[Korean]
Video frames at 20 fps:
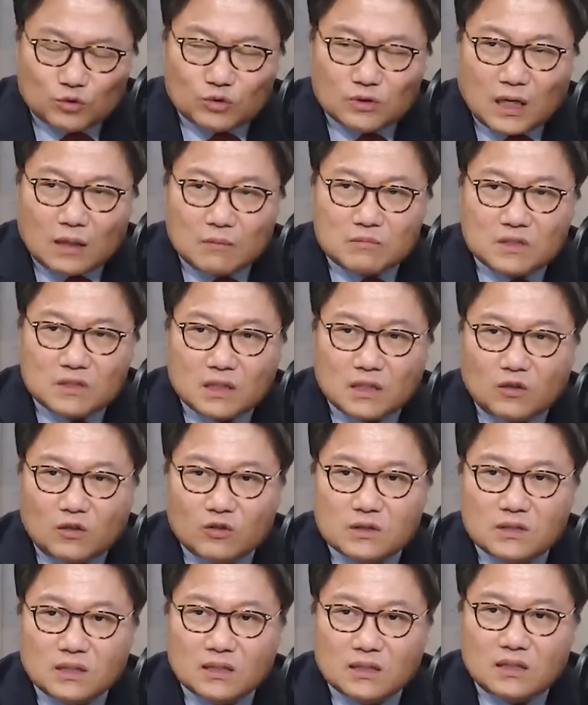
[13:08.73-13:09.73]
감사
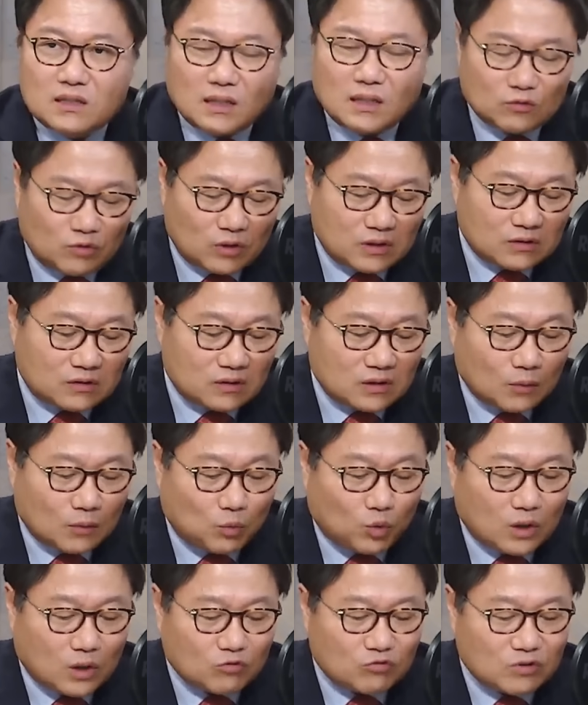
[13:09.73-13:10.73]
영장 기각됐을 때
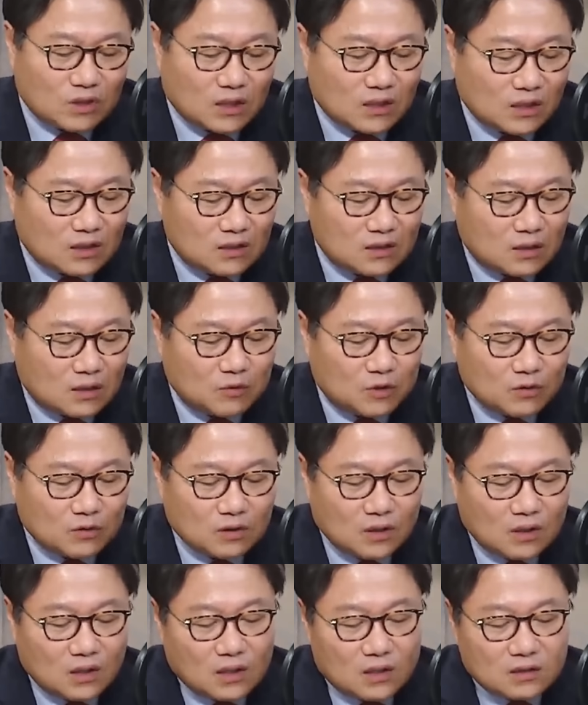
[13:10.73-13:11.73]
뭐라고 이야기했냐면
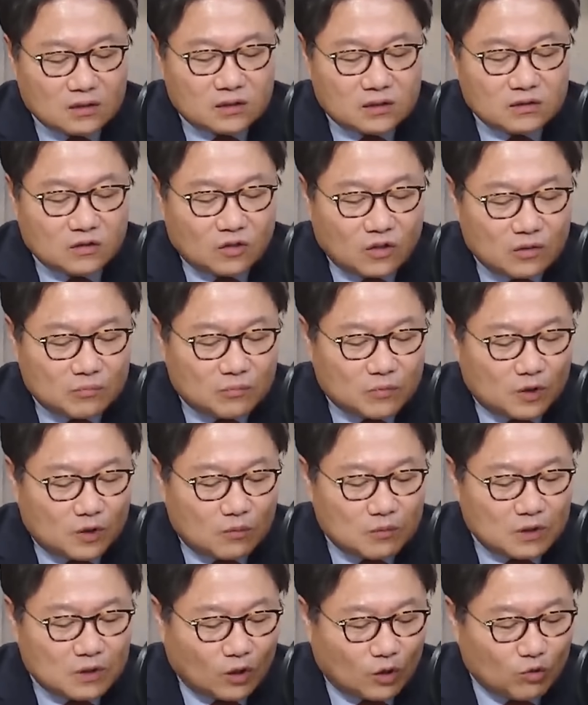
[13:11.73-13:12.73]
증거
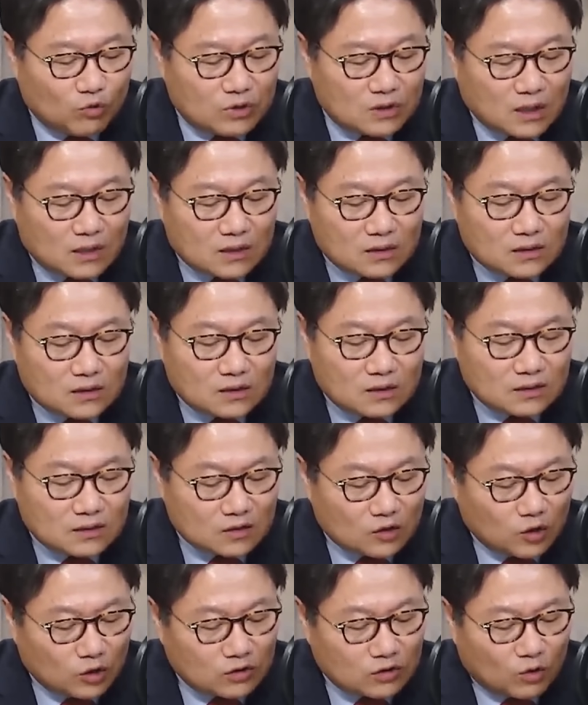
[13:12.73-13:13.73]
인멸 및 허위 사실
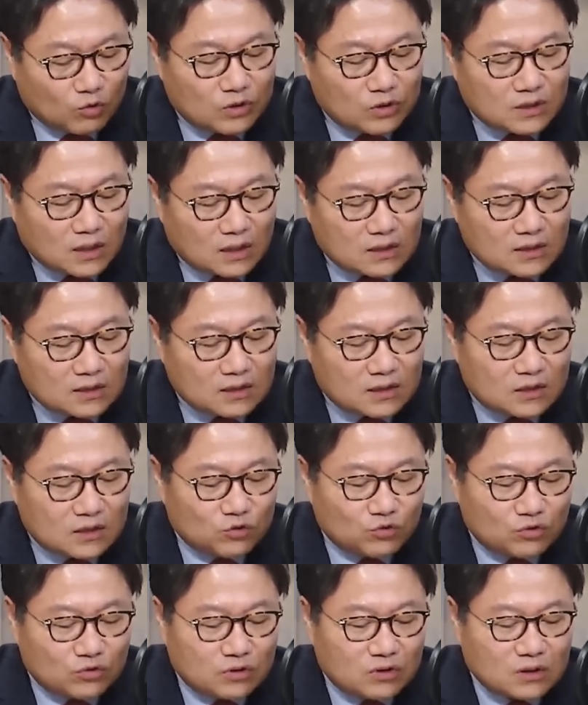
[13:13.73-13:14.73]
허위 사실
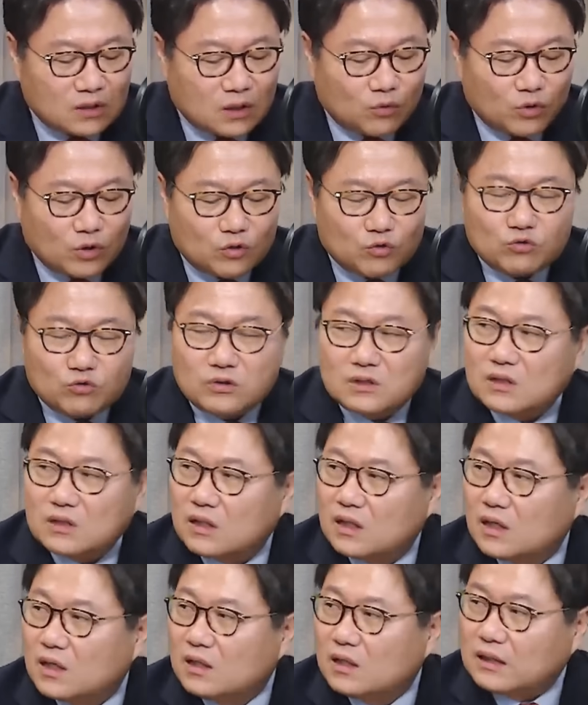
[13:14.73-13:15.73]
진술 등의
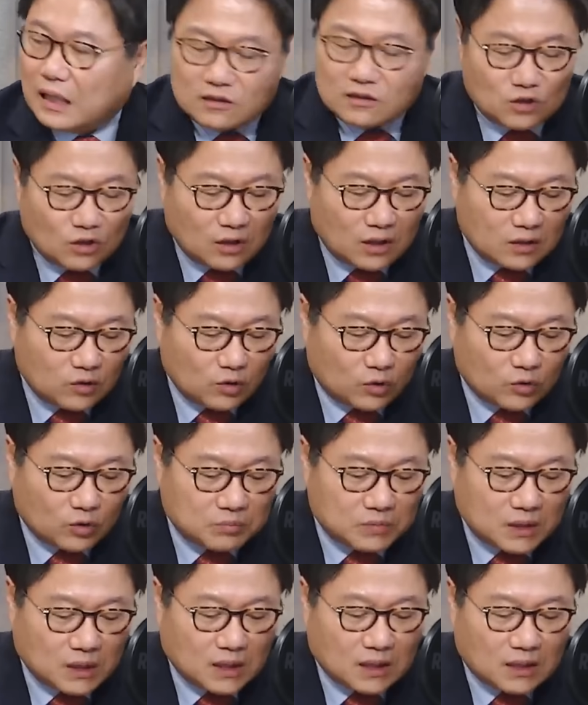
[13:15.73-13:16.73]
회유를 음. 단정하기
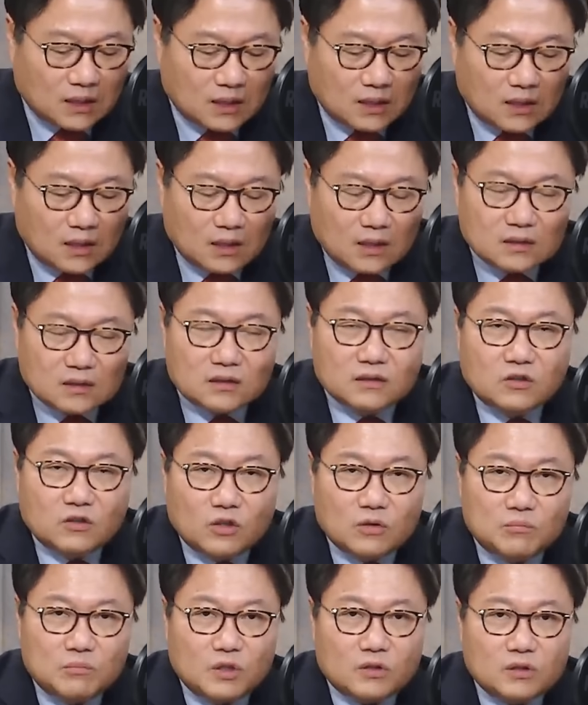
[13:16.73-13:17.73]
어렵다. 아하.
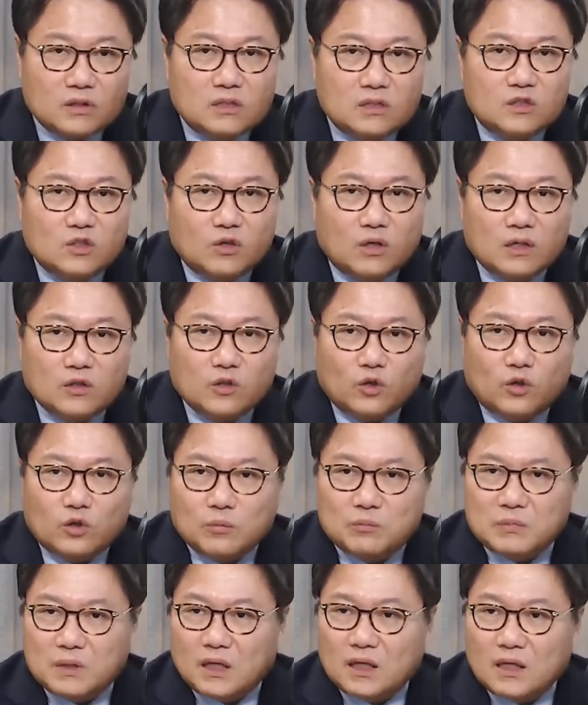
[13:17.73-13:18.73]
증거 인멸을 인정하기
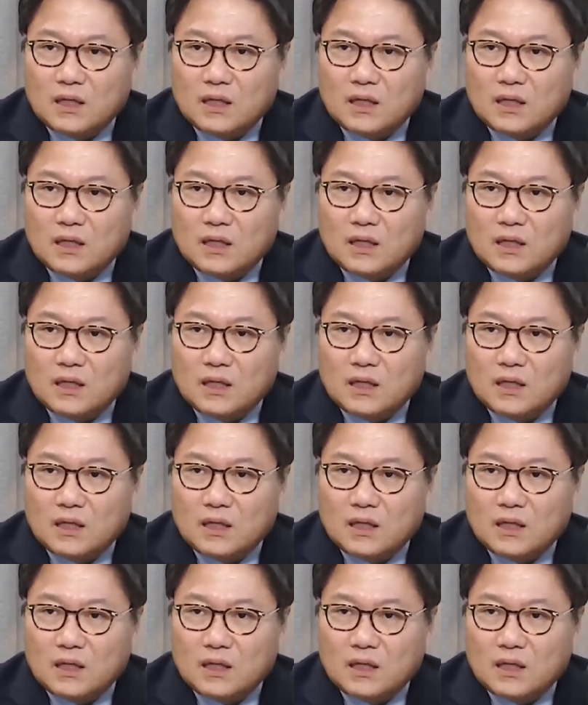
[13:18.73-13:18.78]
어렵다.